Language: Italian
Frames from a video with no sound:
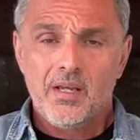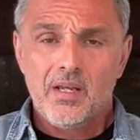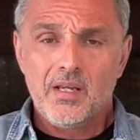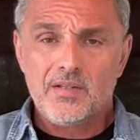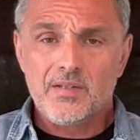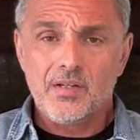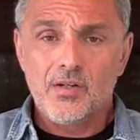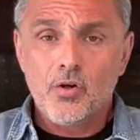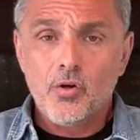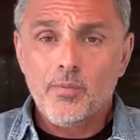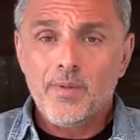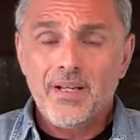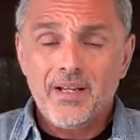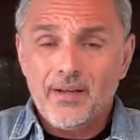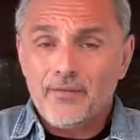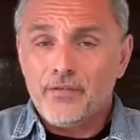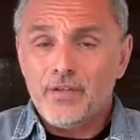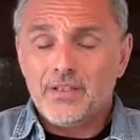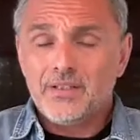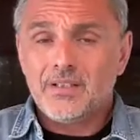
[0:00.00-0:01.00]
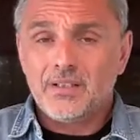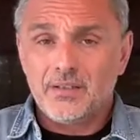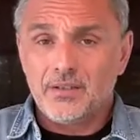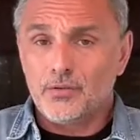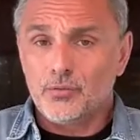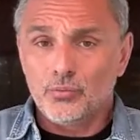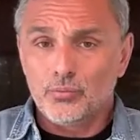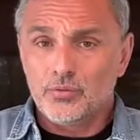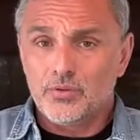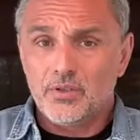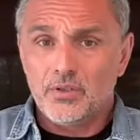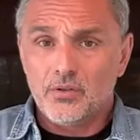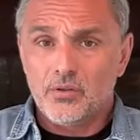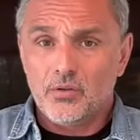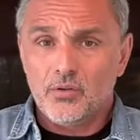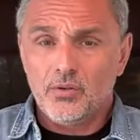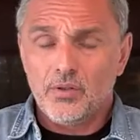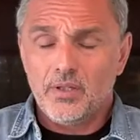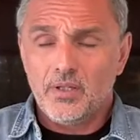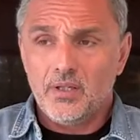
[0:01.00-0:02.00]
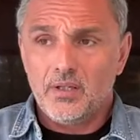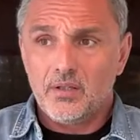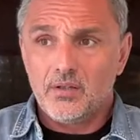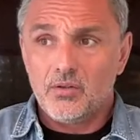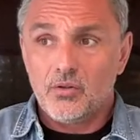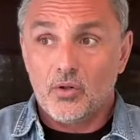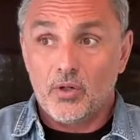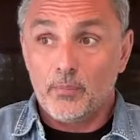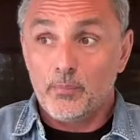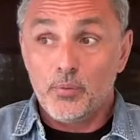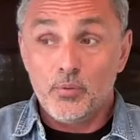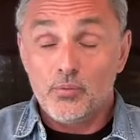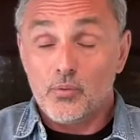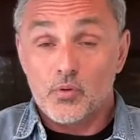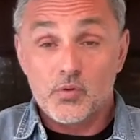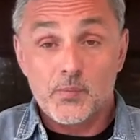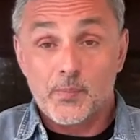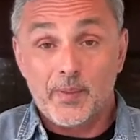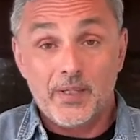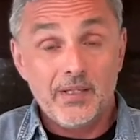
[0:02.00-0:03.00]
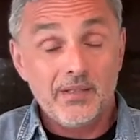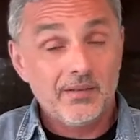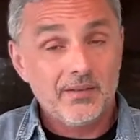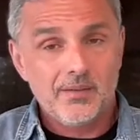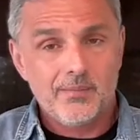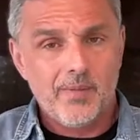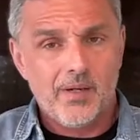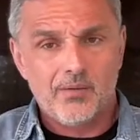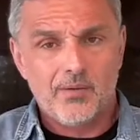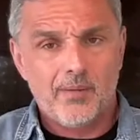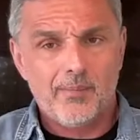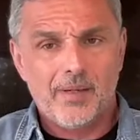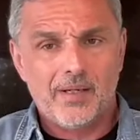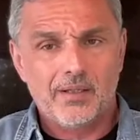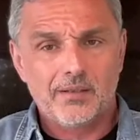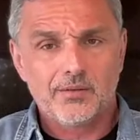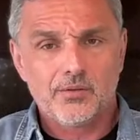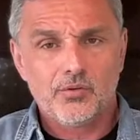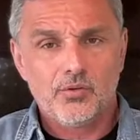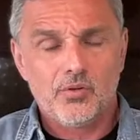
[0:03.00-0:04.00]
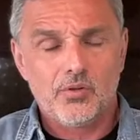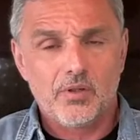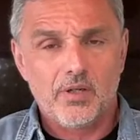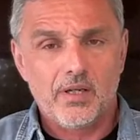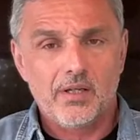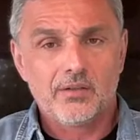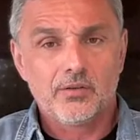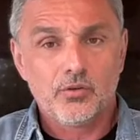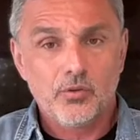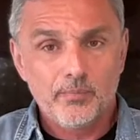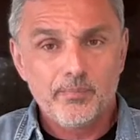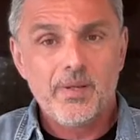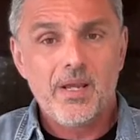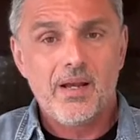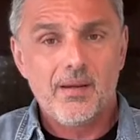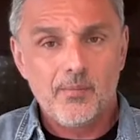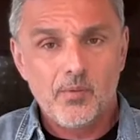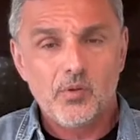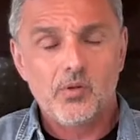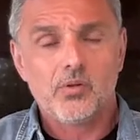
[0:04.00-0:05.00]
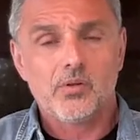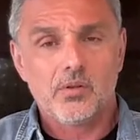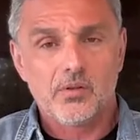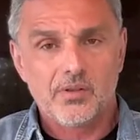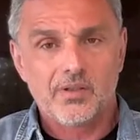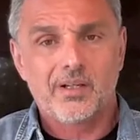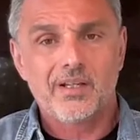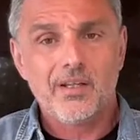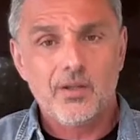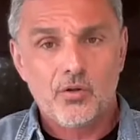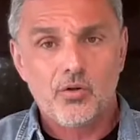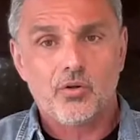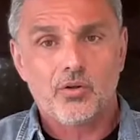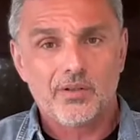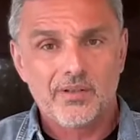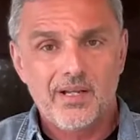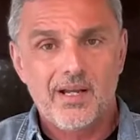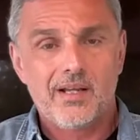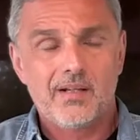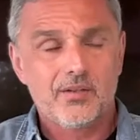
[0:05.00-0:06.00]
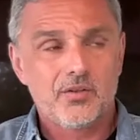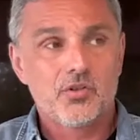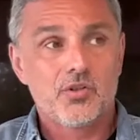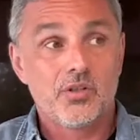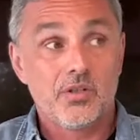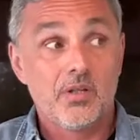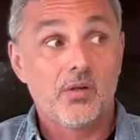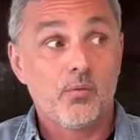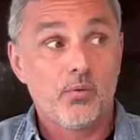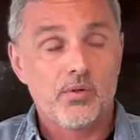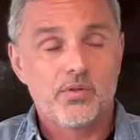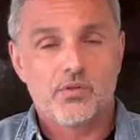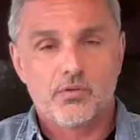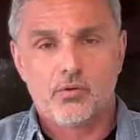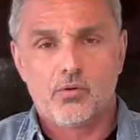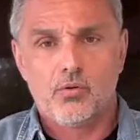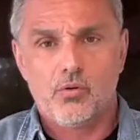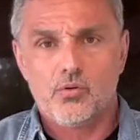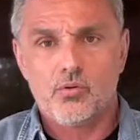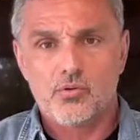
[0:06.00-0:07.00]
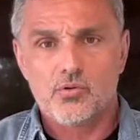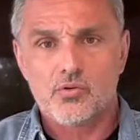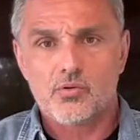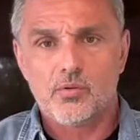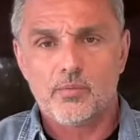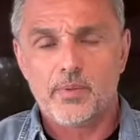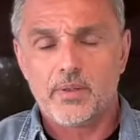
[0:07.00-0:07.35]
E siccome la vita di tutti noi non è più uno sprint ma è una maratona, dobbiamo ricordarci di questo costo,